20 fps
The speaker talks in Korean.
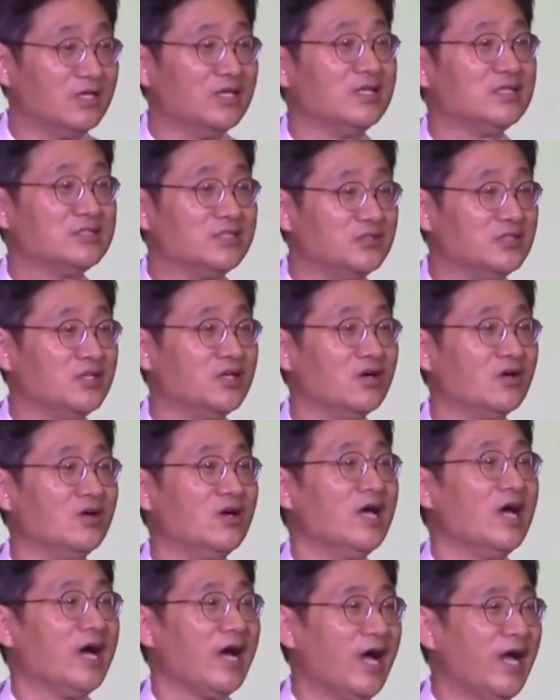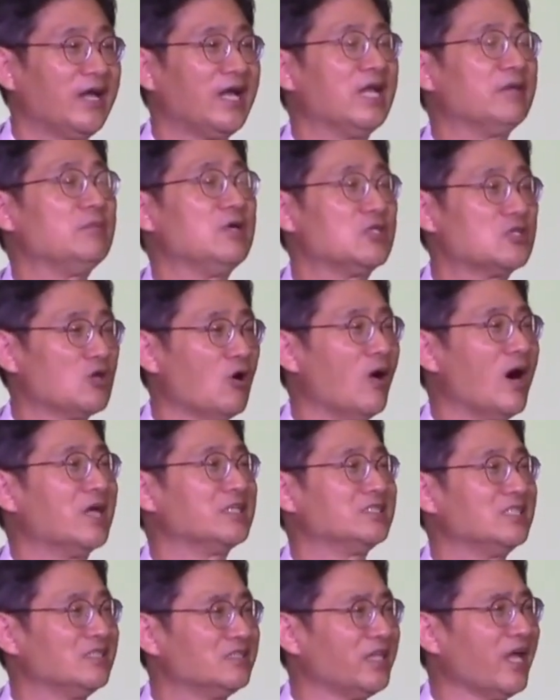드디어 하나님이
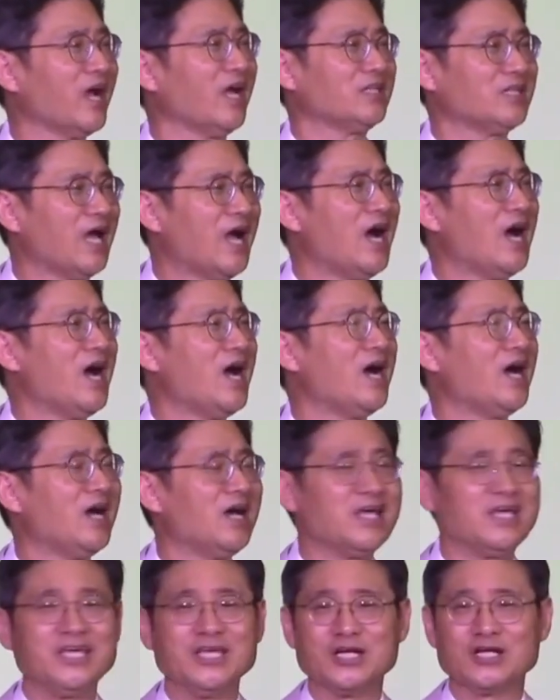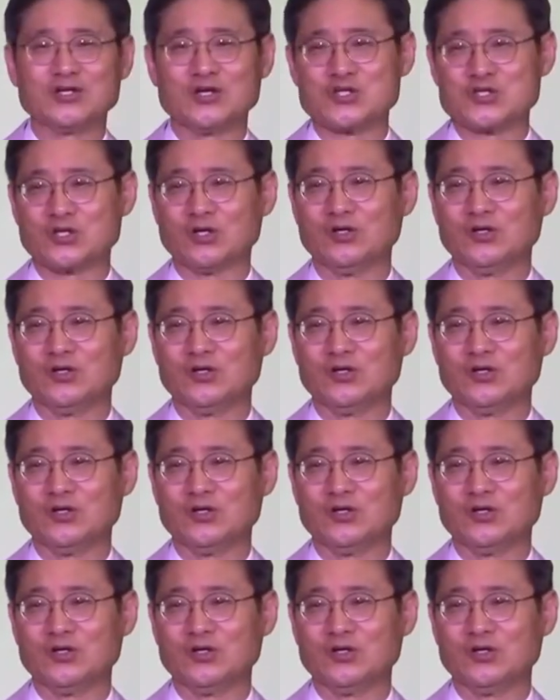정하신 때가 다 이르러서